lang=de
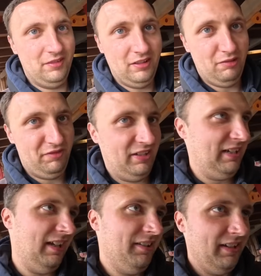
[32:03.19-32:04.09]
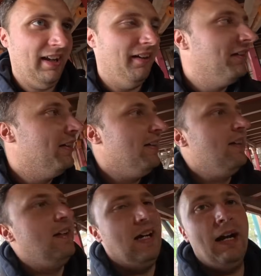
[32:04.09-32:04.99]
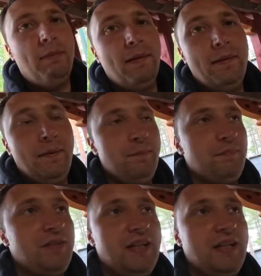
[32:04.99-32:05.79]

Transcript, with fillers: ne, auf der Karte ja. Aber ähm, die